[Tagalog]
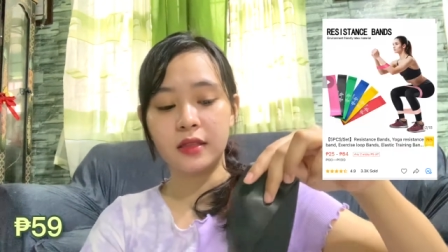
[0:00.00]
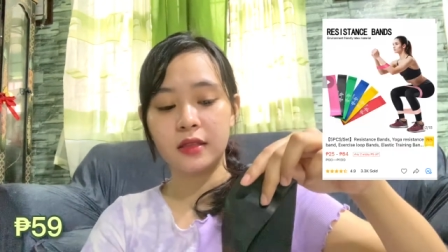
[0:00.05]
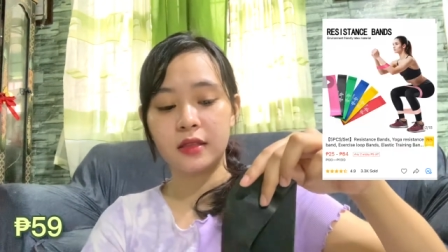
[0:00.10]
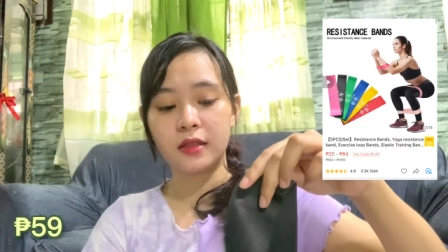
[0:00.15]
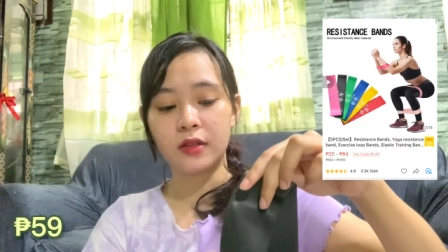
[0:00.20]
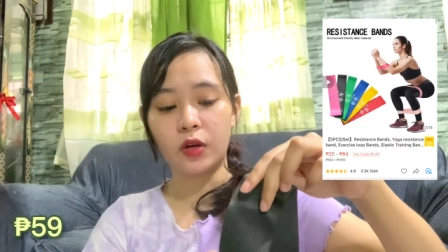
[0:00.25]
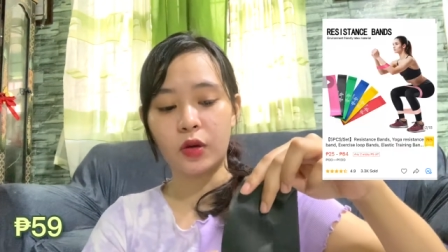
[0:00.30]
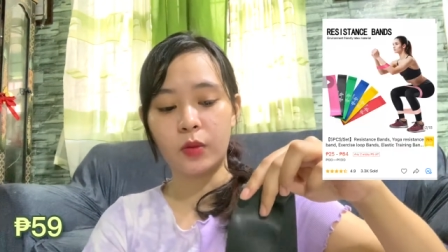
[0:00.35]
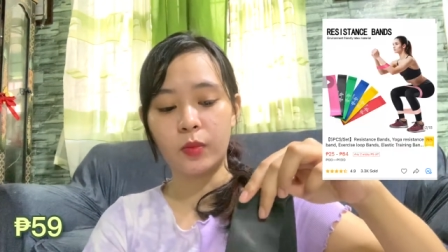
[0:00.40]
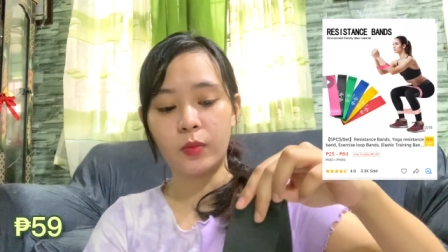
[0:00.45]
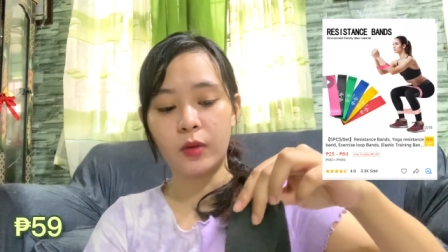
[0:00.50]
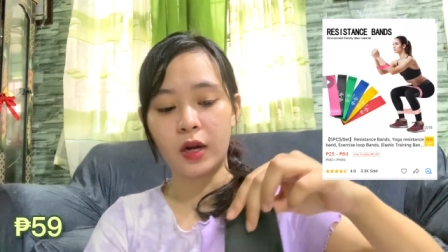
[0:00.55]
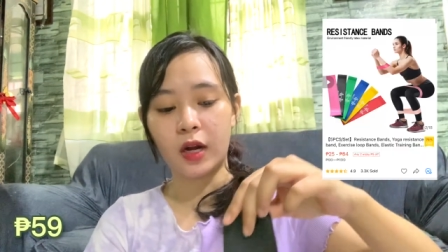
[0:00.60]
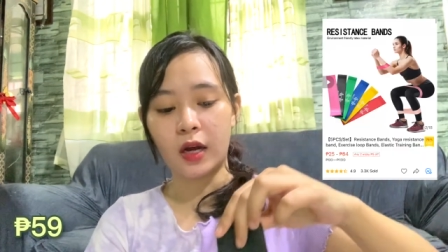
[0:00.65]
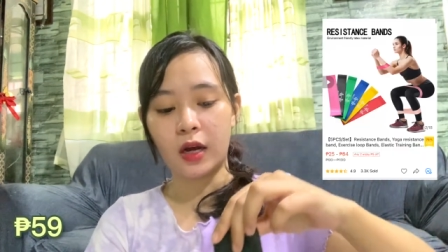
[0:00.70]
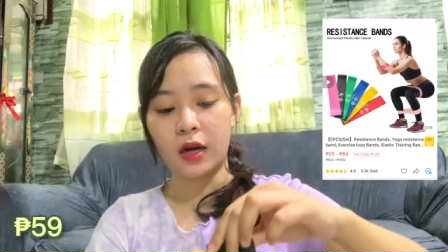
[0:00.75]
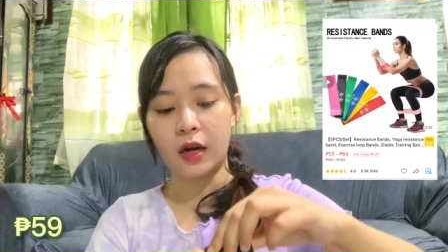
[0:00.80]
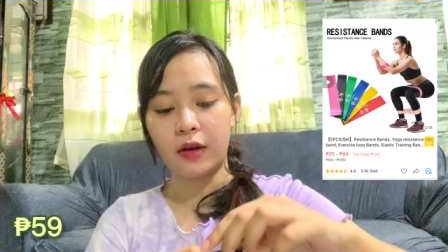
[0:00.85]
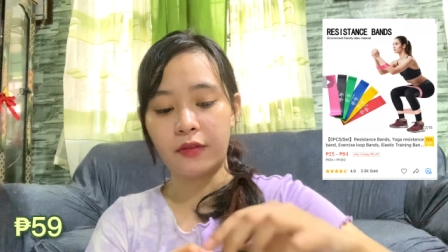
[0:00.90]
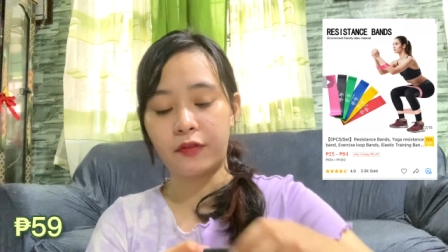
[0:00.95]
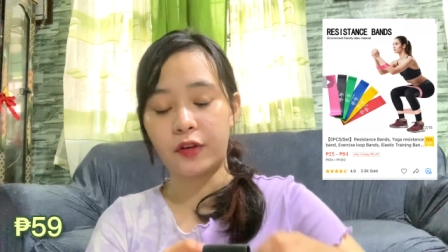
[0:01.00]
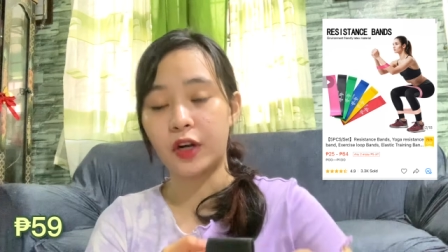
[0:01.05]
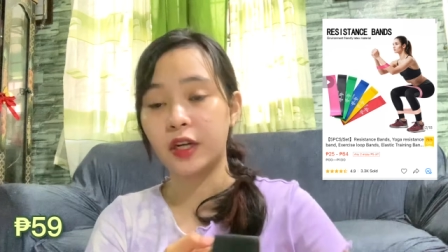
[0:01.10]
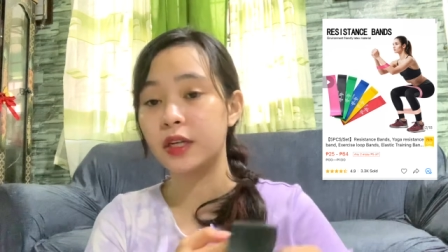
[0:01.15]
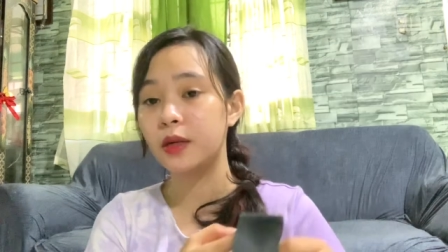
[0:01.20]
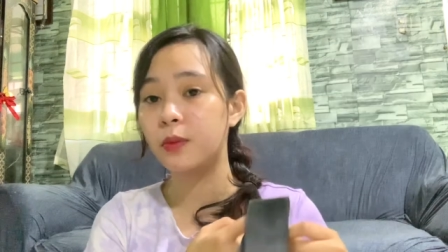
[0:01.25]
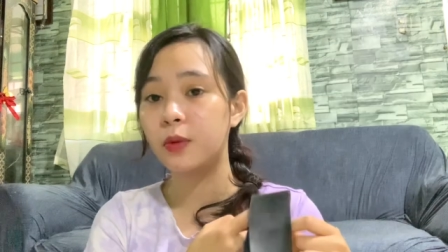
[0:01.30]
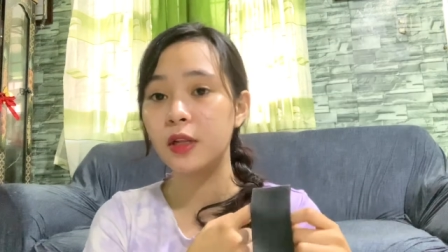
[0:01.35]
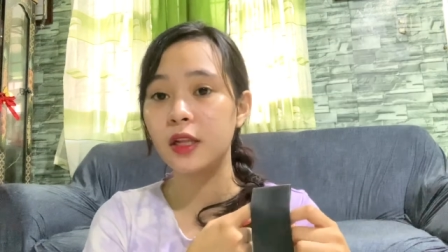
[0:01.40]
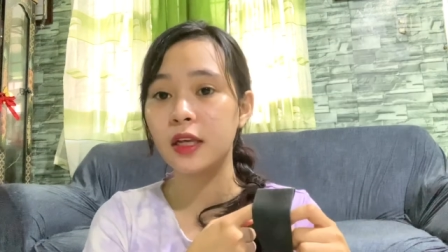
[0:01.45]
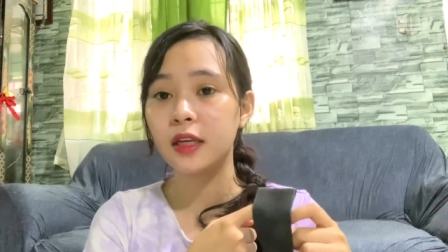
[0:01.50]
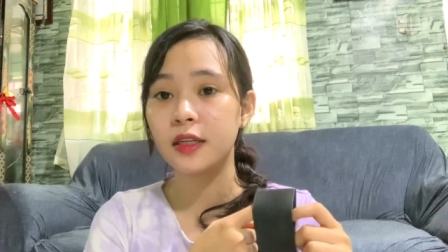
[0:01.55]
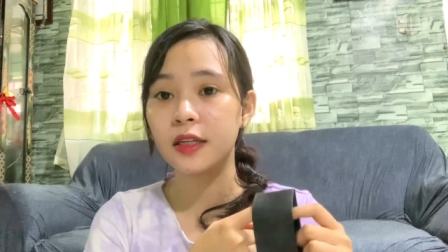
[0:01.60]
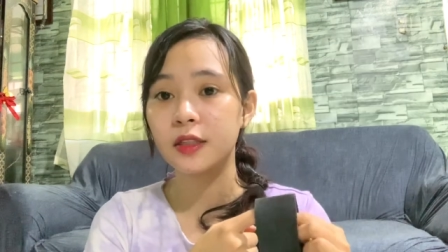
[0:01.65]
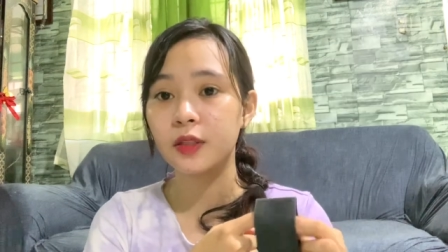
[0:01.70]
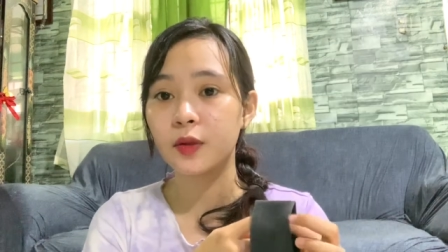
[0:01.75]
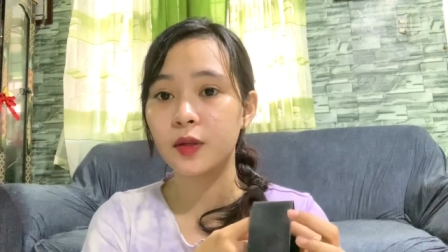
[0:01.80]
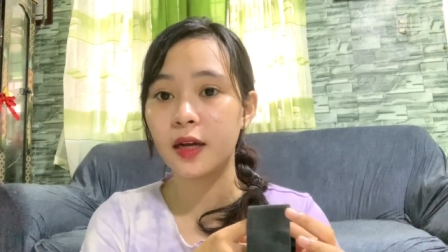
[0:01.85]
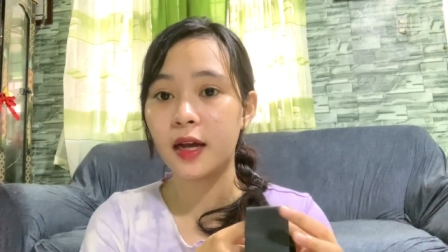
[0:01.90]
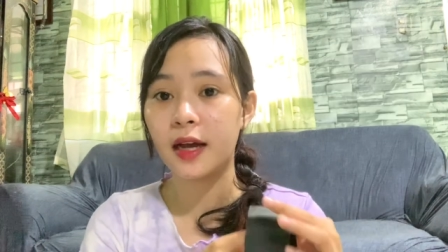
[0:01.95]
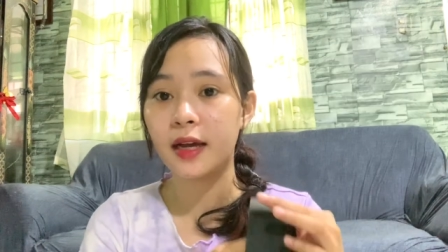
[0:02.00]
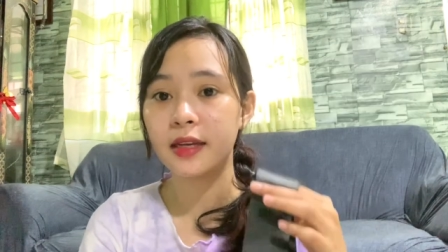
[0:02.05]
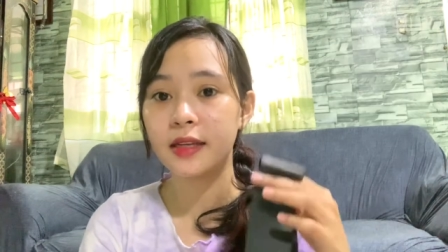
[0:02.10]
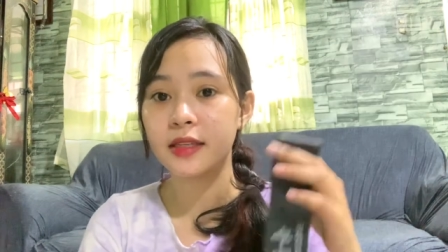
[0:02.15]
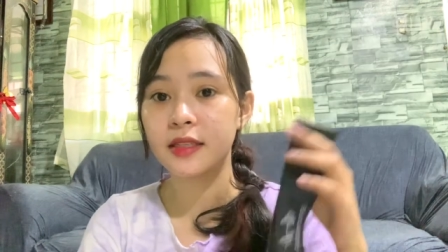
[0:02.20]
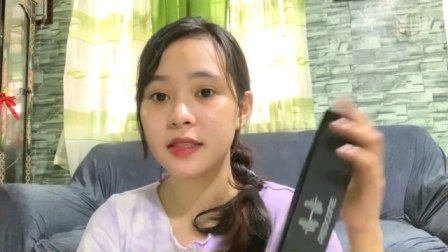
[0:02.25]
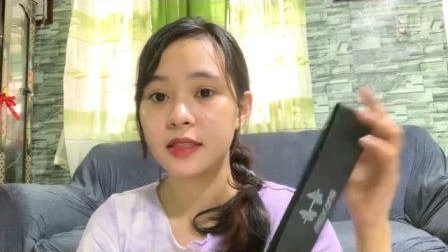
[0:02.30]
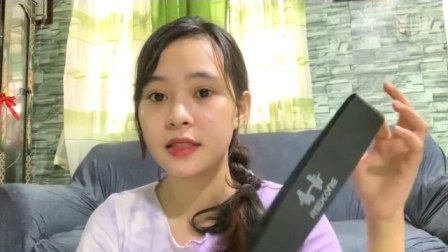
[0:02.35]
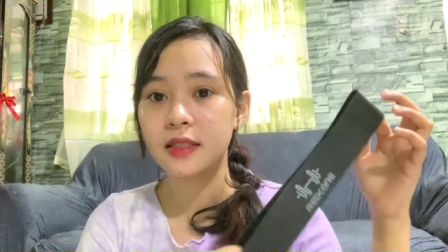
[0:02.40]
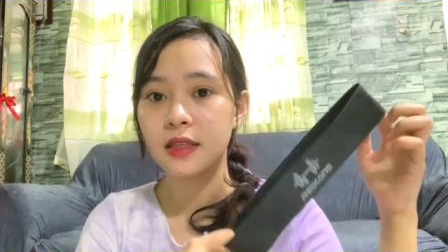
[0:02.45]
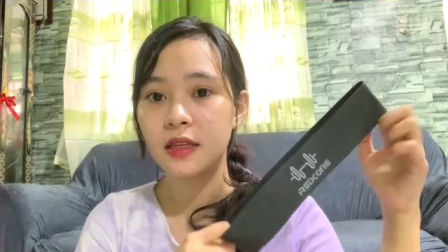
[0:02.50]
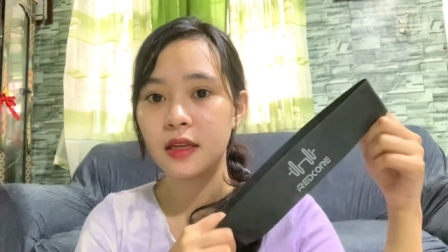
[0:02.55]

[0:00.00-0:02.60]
sobrang affordable lang nito guys.